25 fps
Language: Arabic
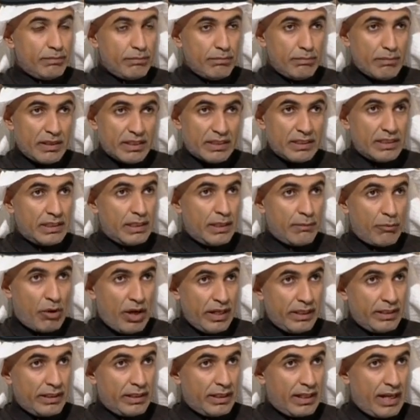مدينه
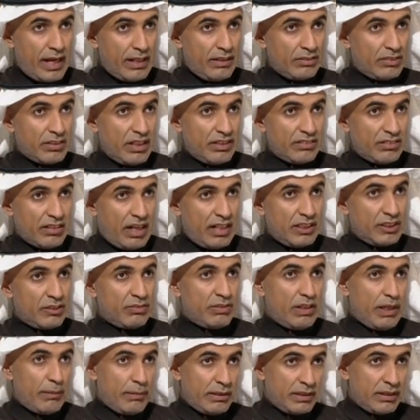معينه كان الانسان عايش
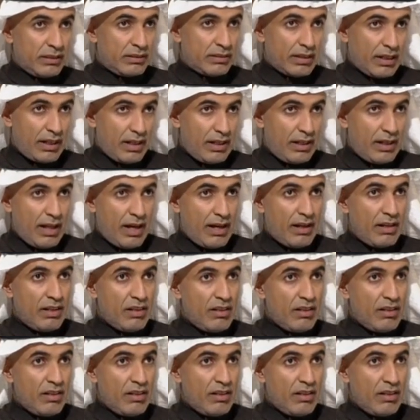فيها بعدين انتقل الى